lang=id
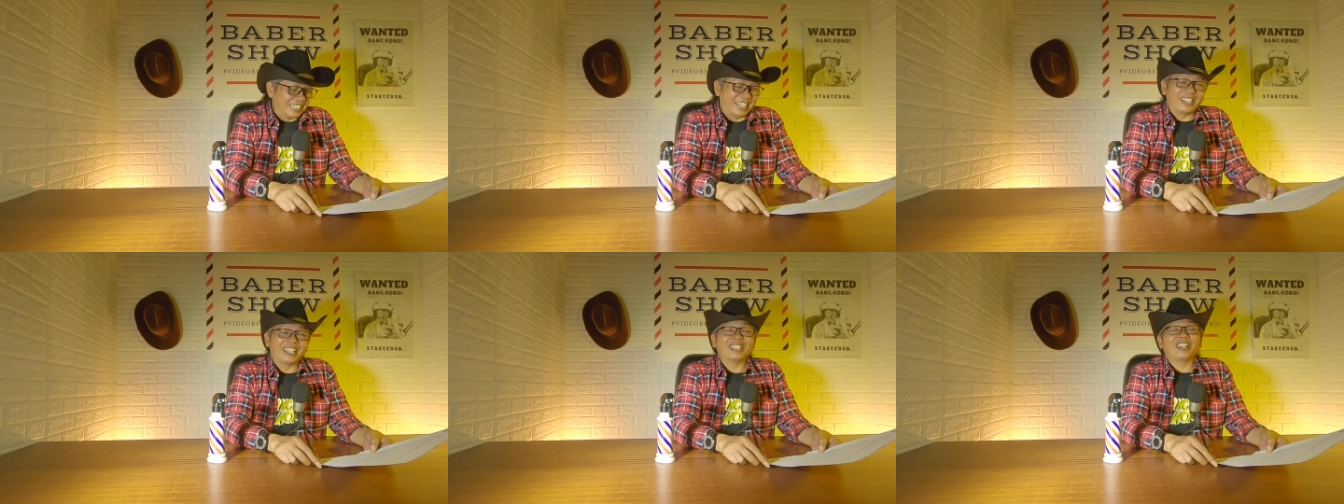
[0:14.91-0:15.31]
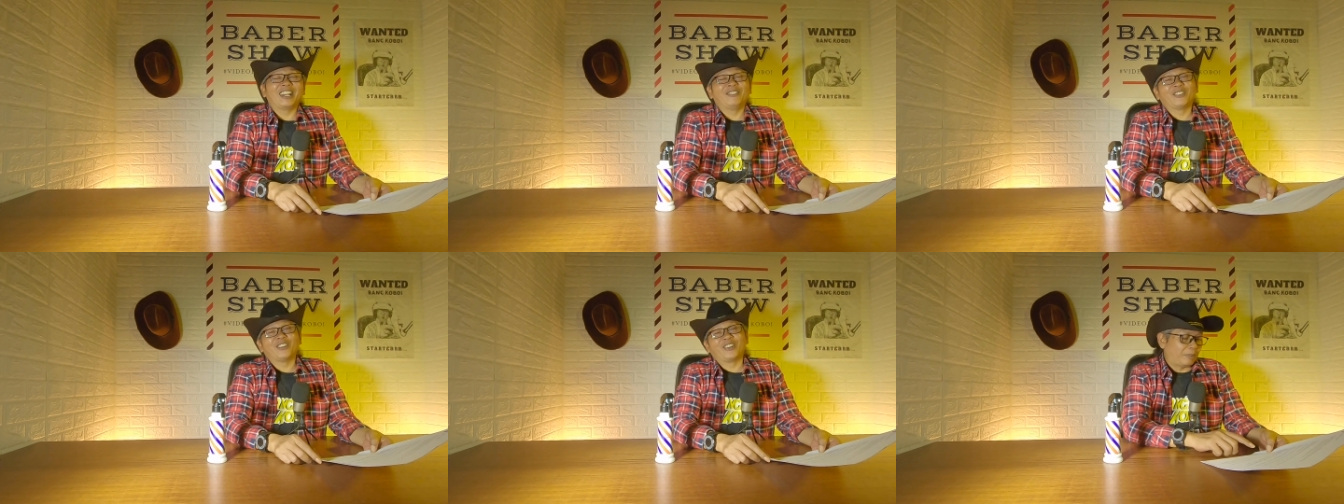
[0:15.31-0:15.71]
ya
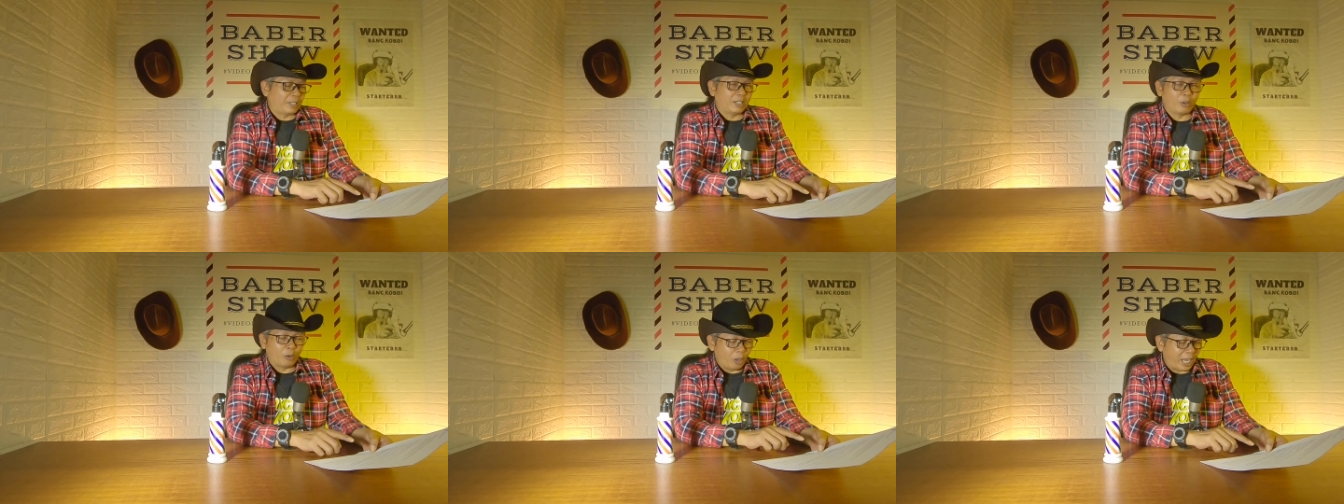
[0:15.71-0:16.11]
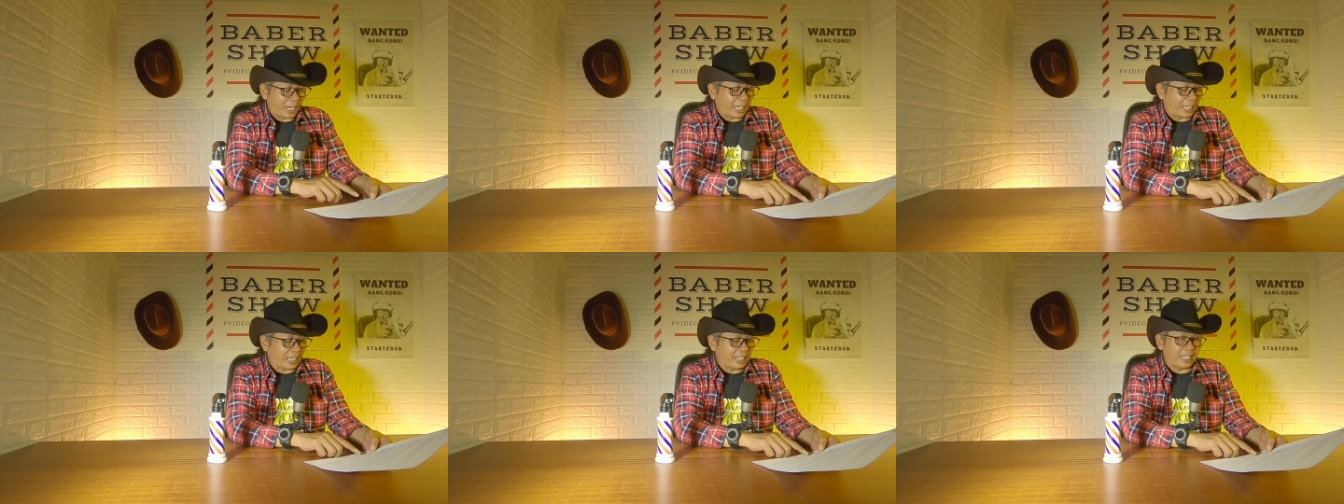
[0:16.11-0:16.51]
gitulah bro gue
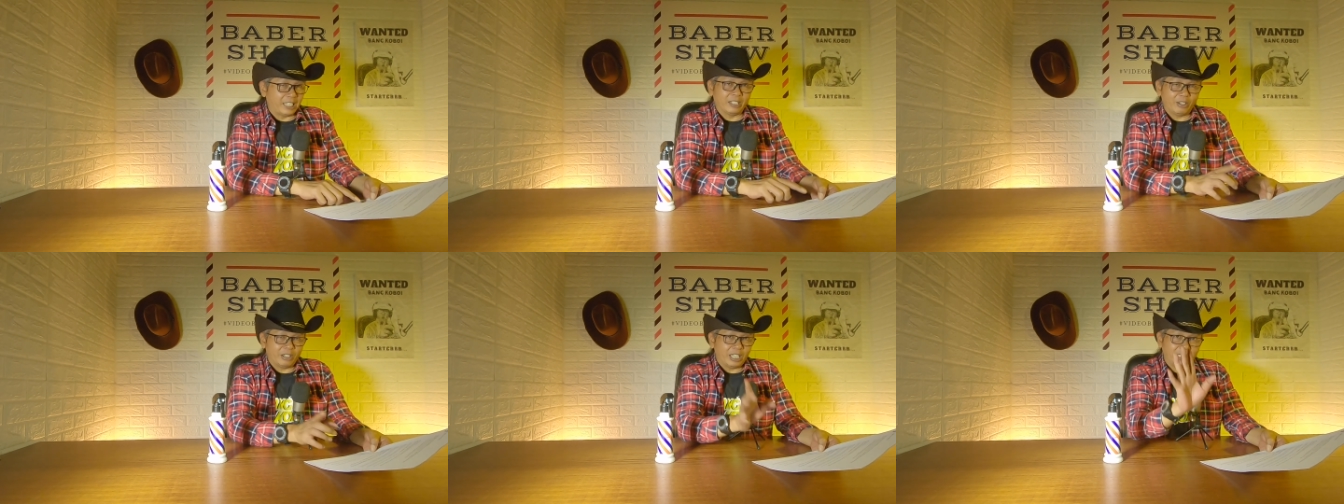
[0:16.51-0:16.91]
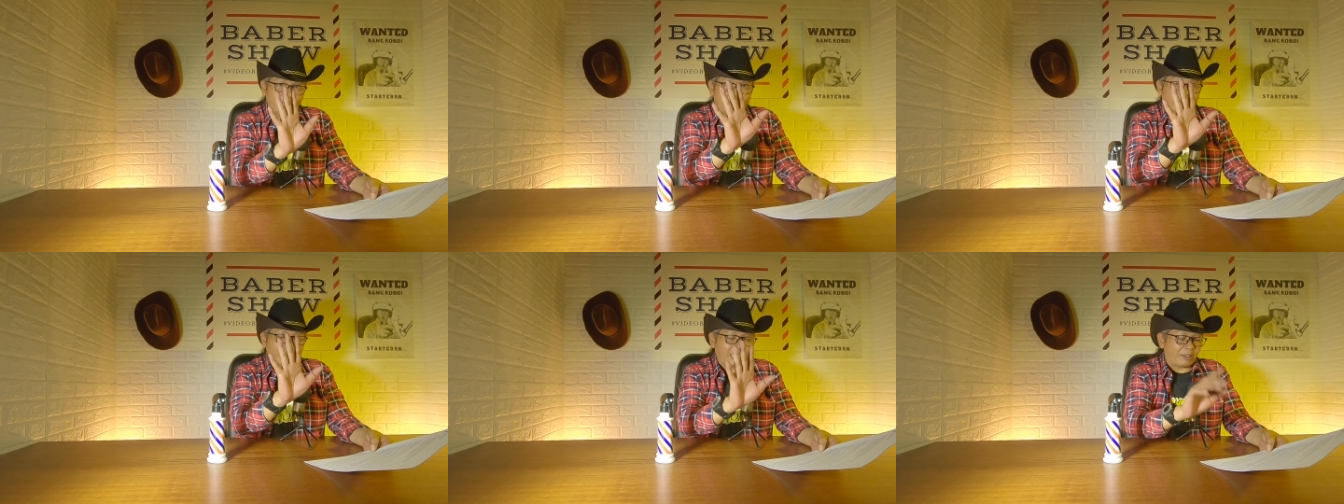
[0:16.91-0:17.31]
ulangi lagi nih udah
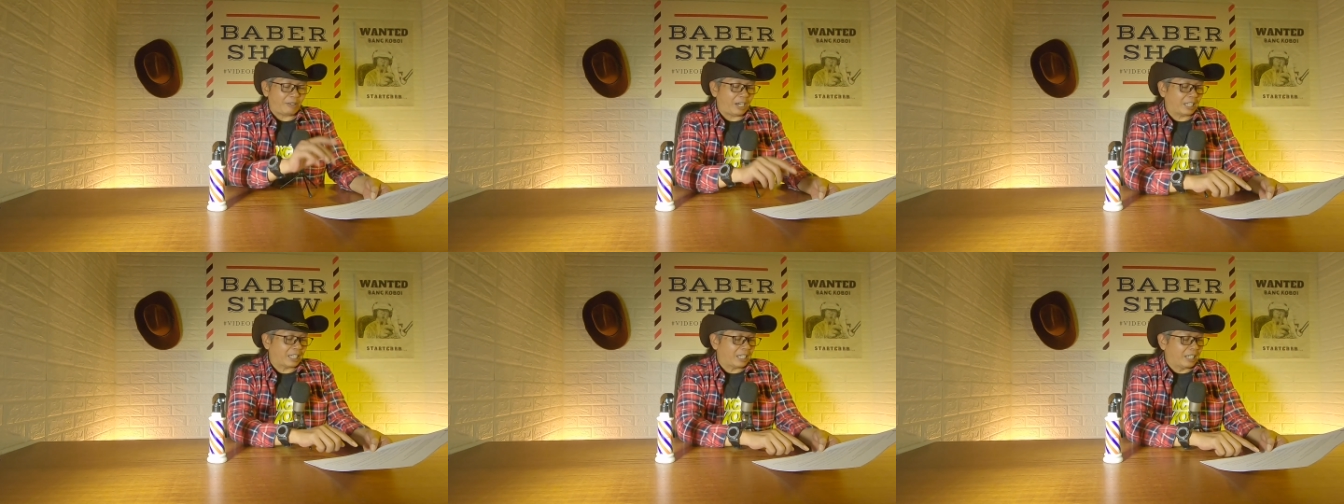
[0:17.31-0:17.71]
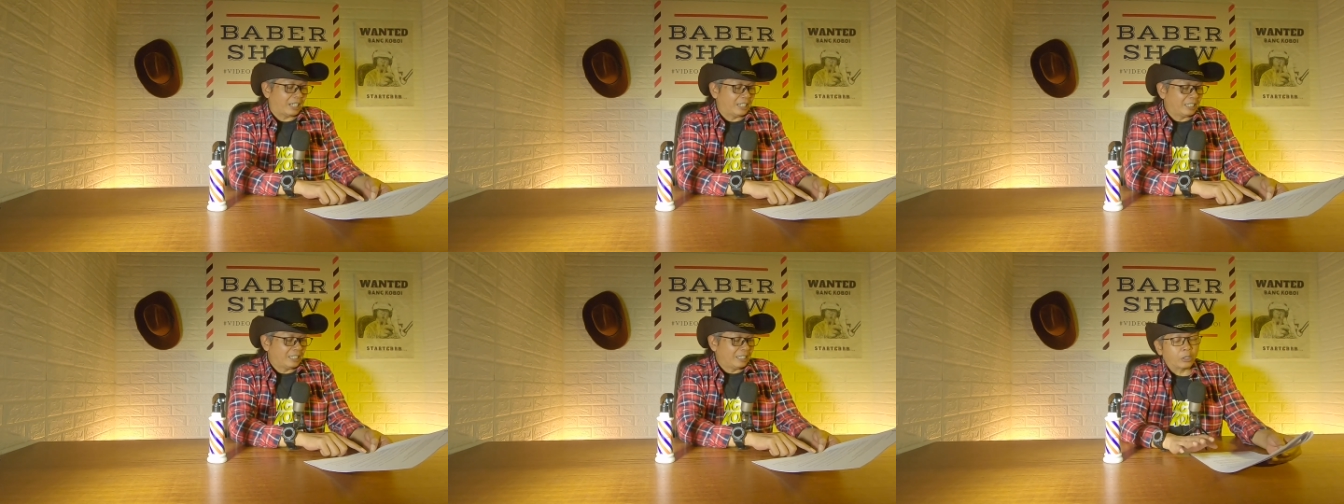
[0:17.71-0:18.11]
jangan ketawa lagi
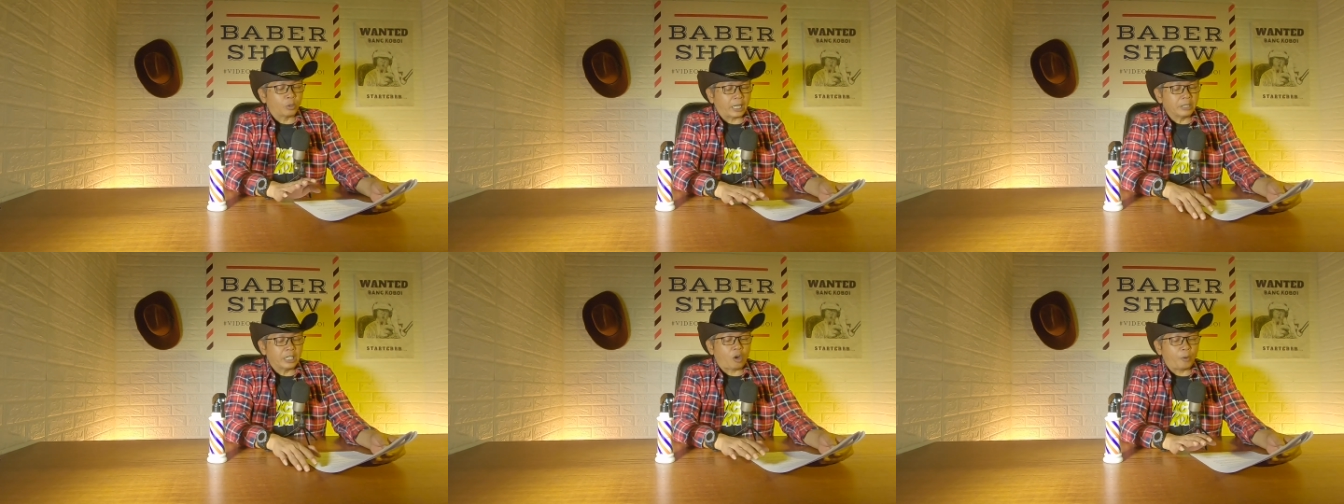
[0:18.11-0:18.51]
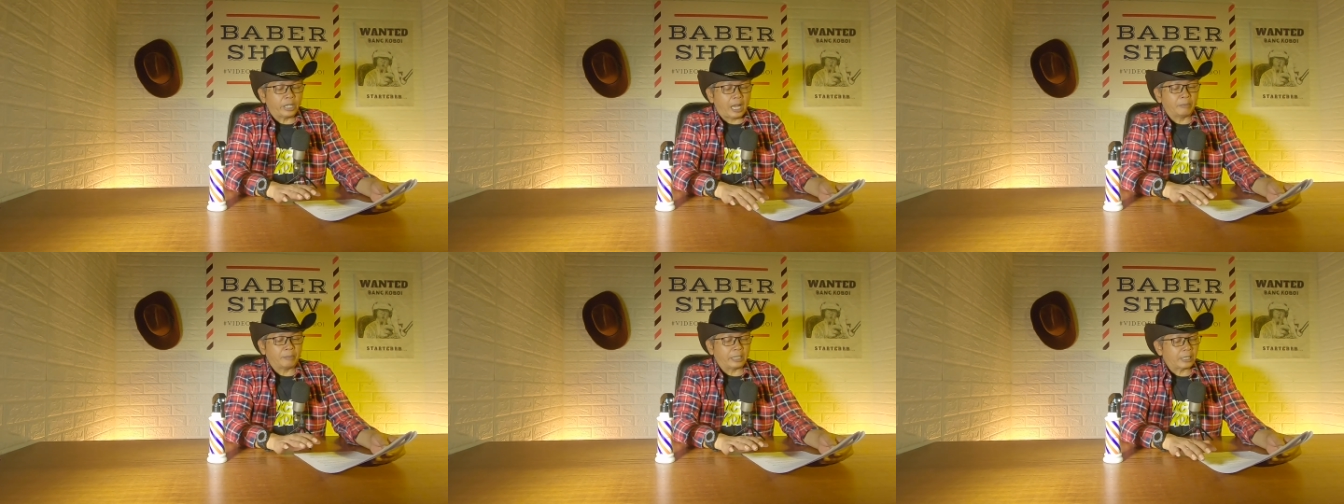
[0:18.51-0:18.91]

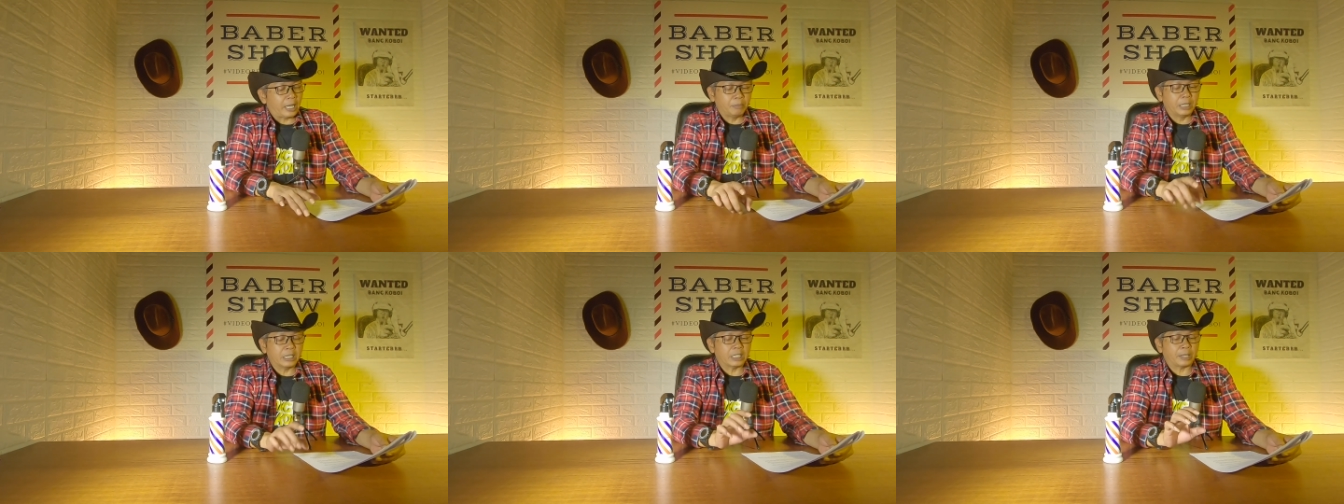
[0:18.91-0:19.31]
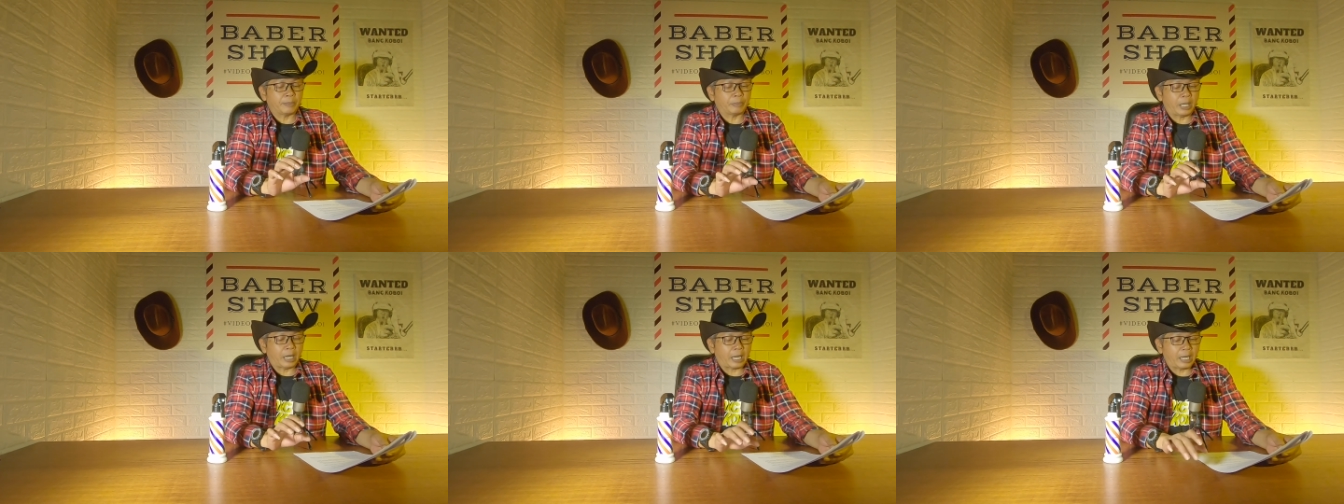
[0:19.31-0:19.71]

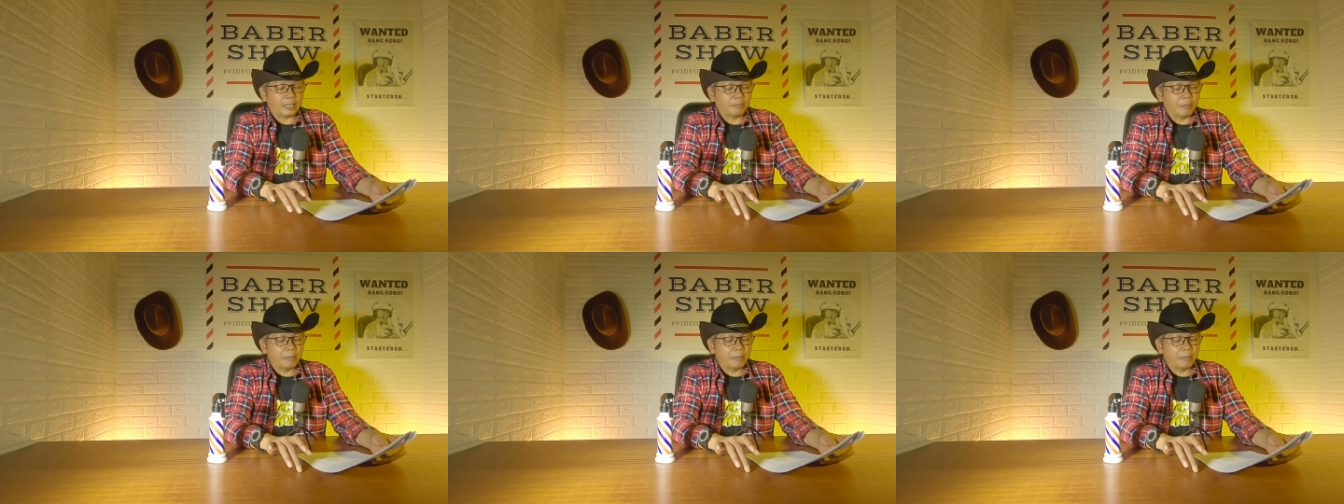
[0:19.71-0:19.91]
menciptakan